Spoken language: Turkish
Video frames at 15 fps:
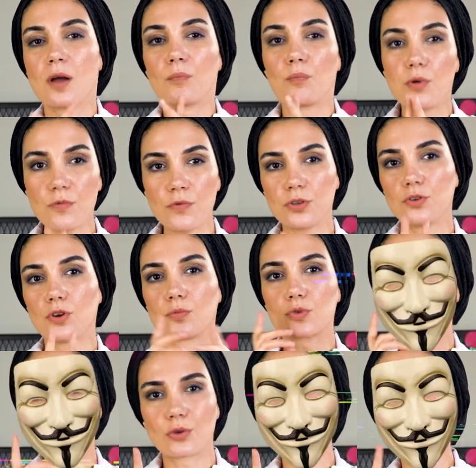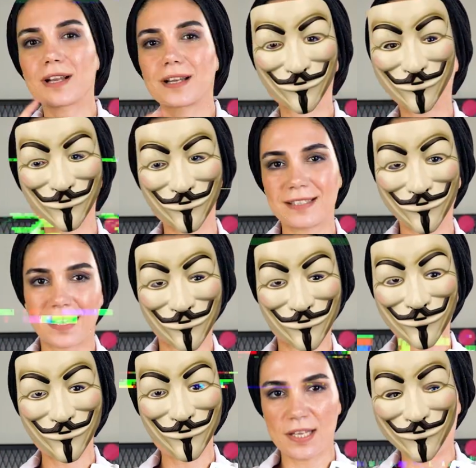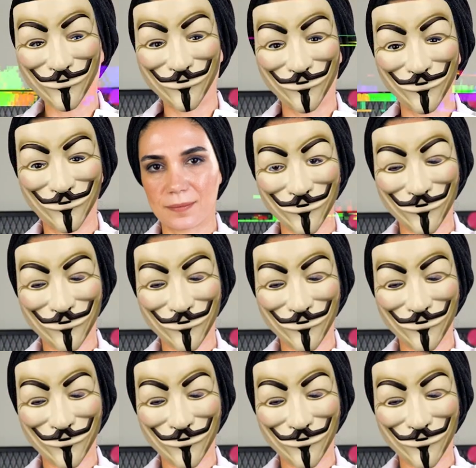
bu videomu sonuna kadar dikkatlice izleyin.